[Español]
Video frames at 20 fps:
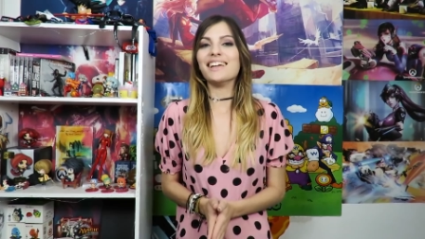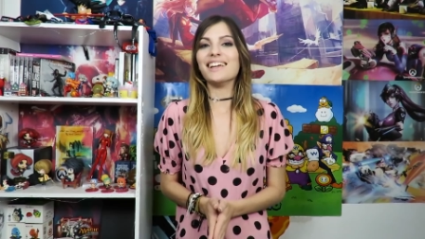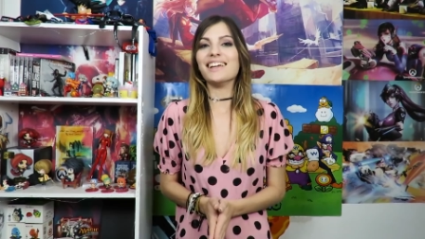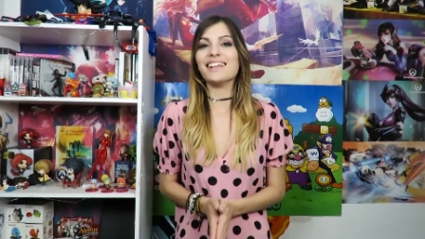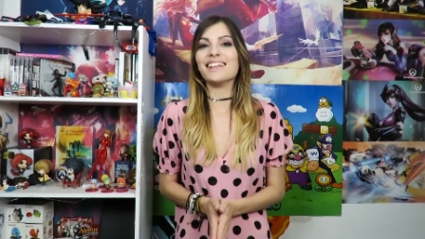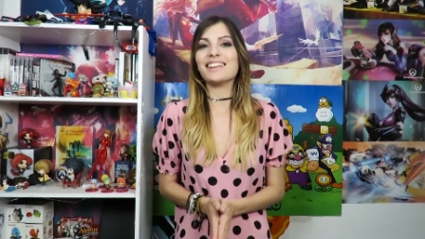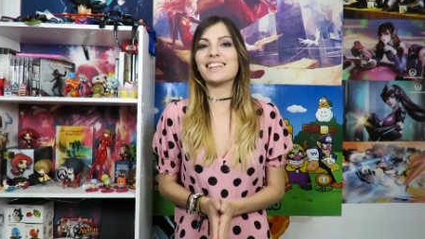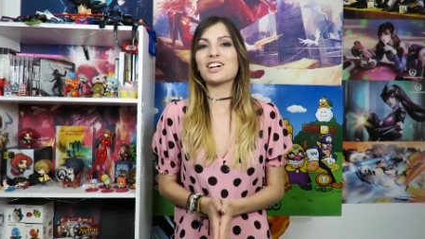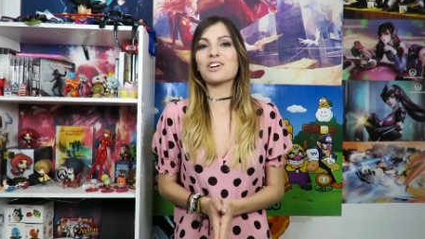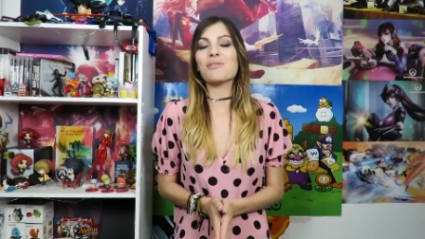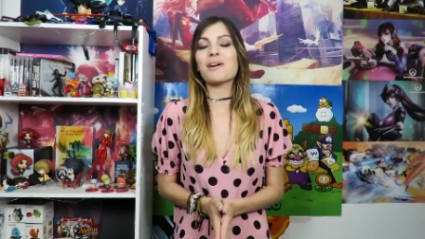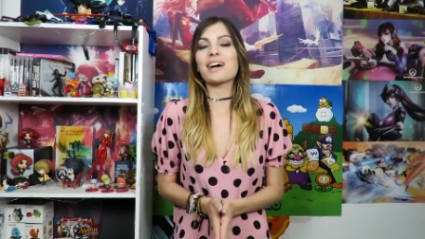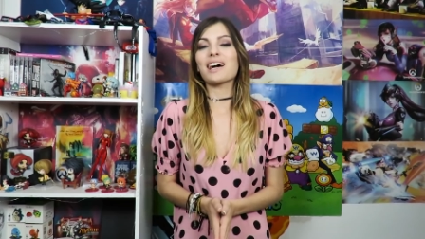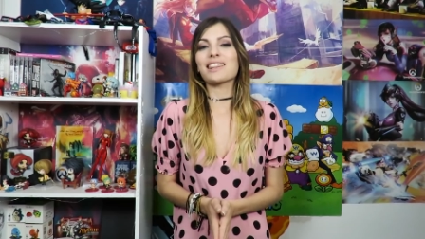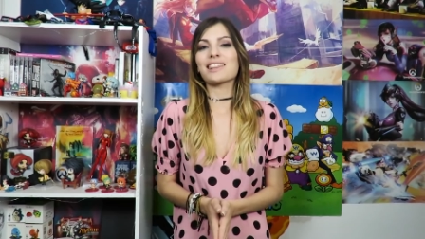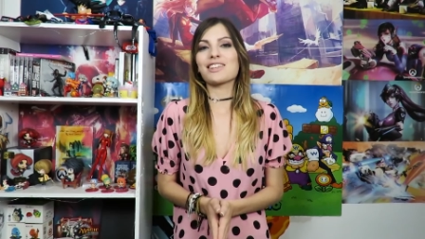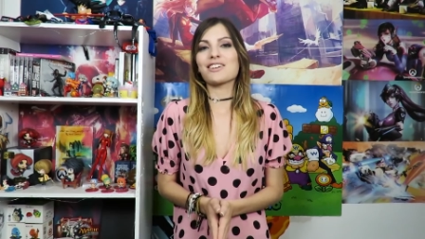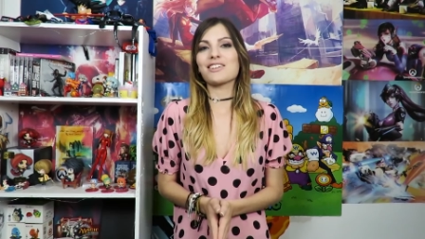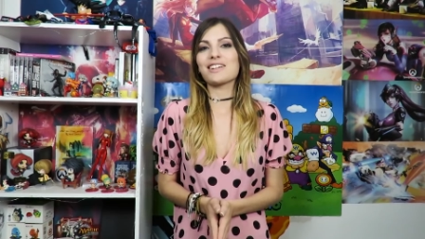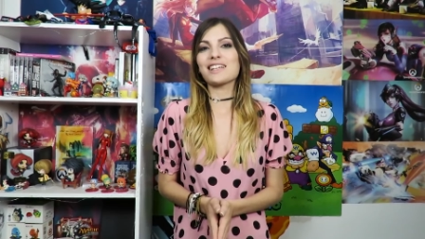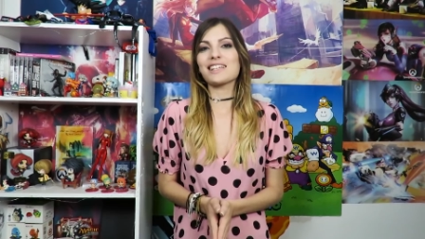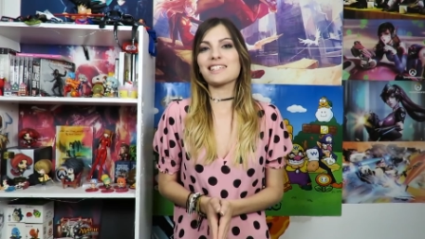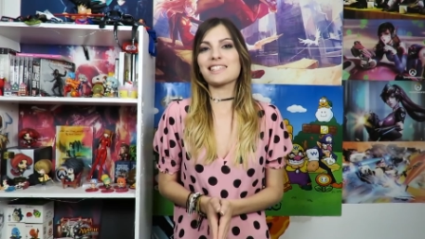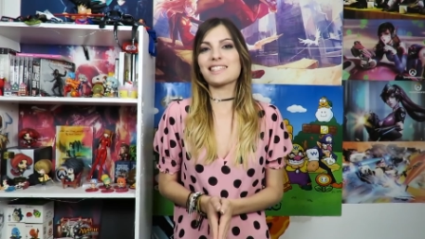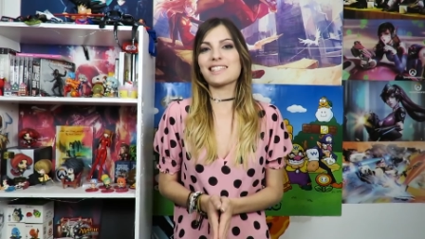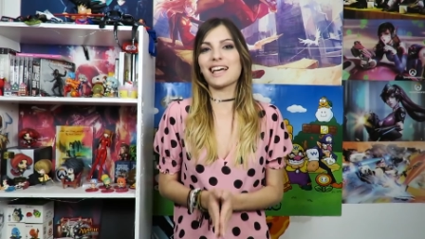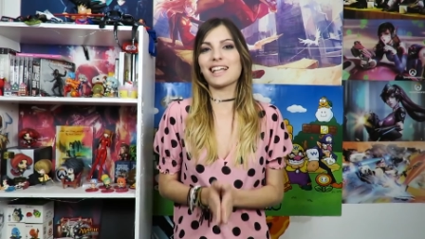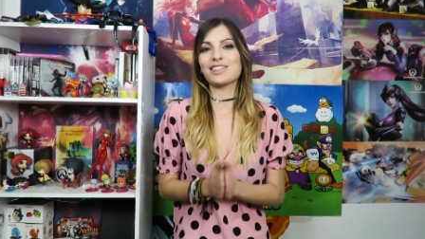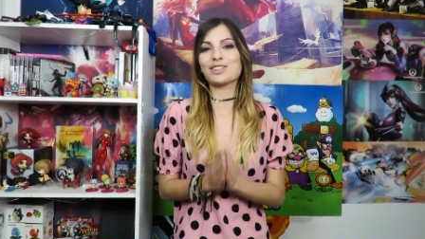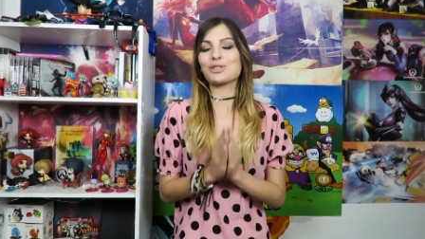y tengo
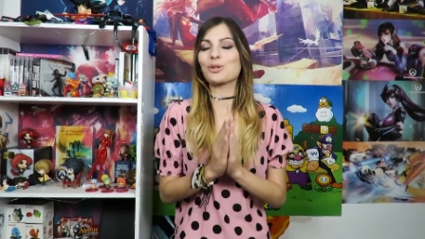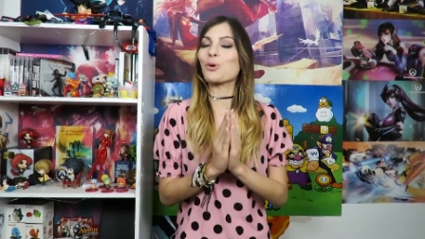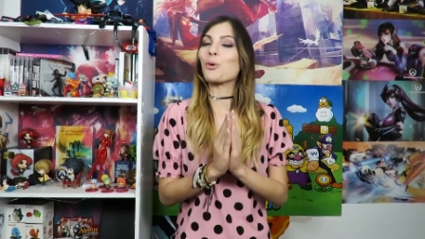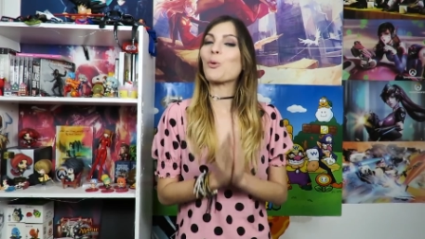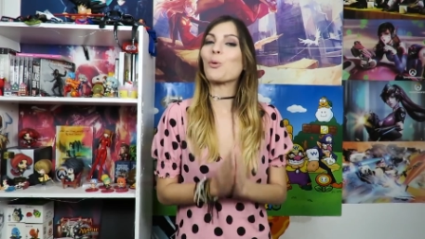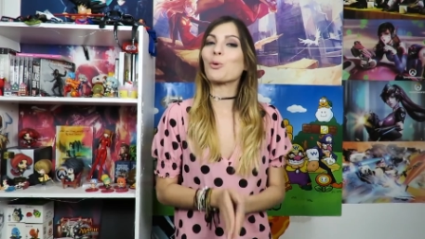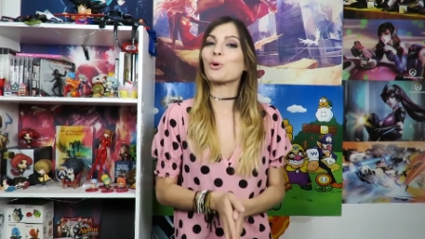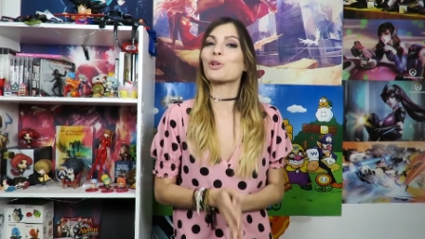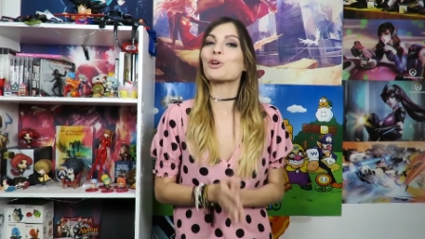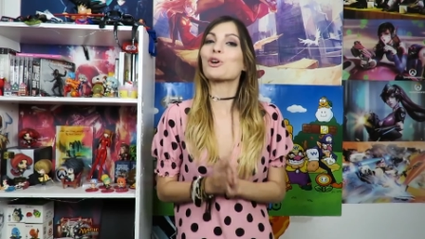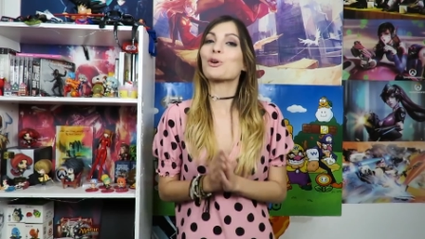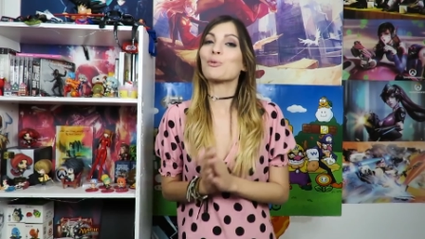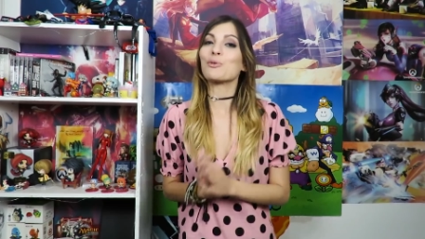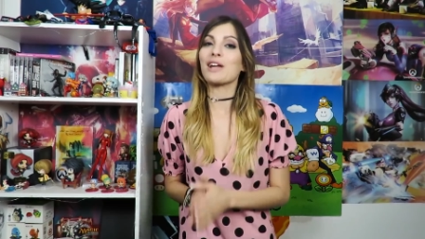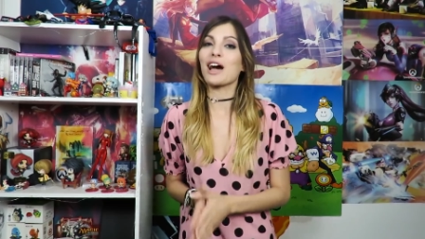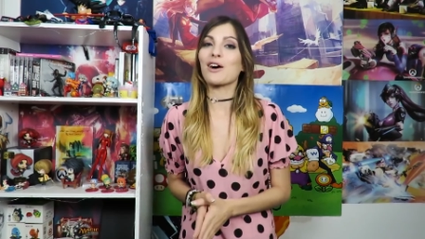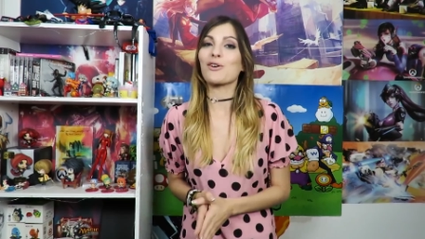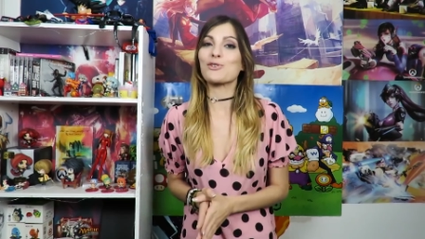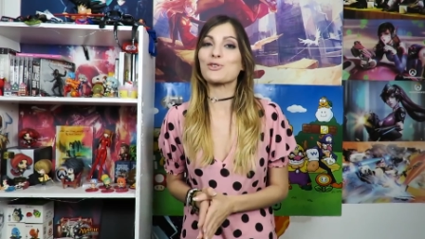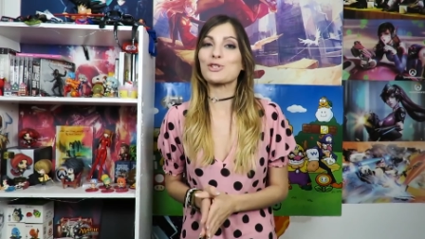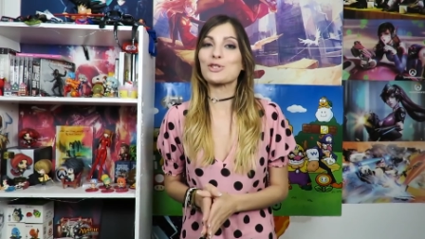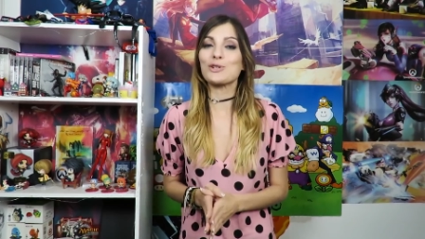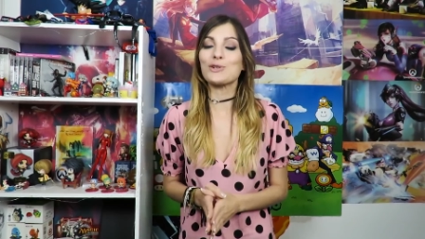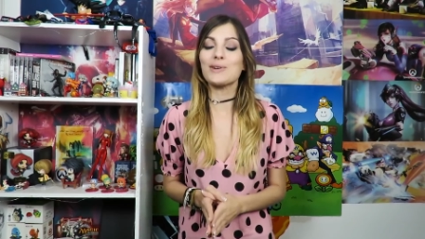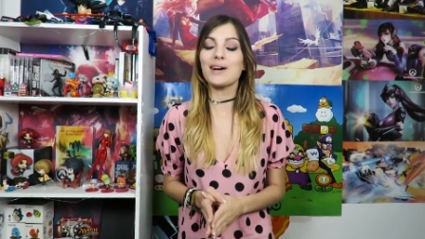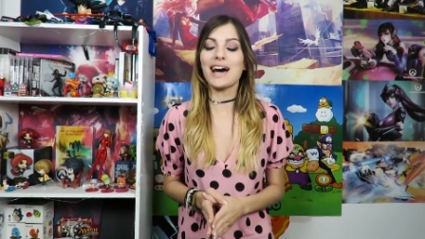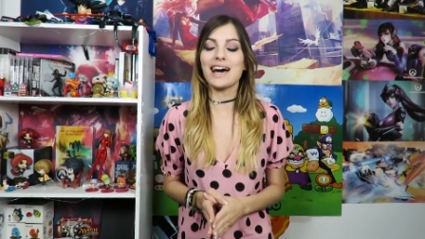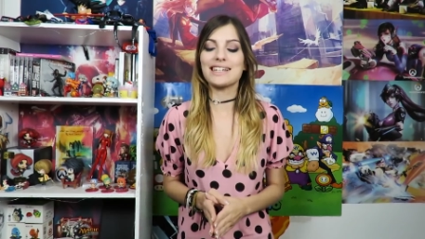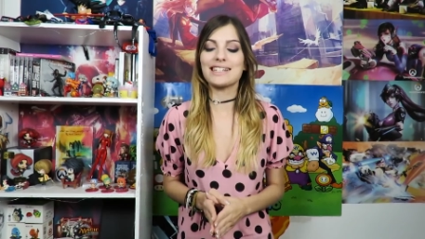vacaciones tanto en julio como en agosto,